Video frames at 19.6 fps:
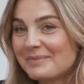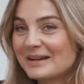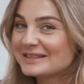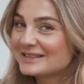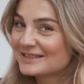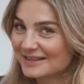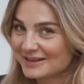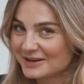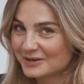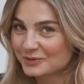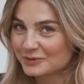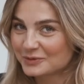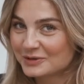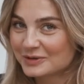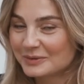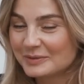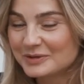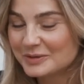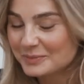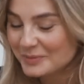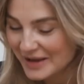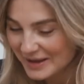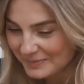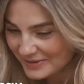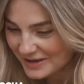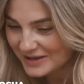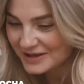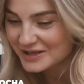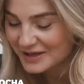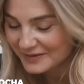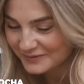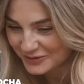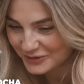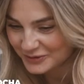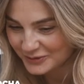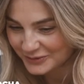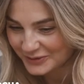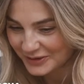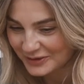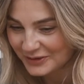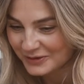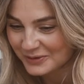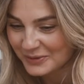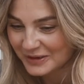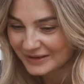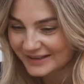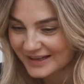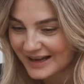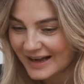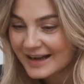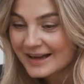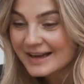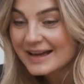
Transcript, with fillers: bez retuszu. To będzie moja pierwsza w życiu taka okładka.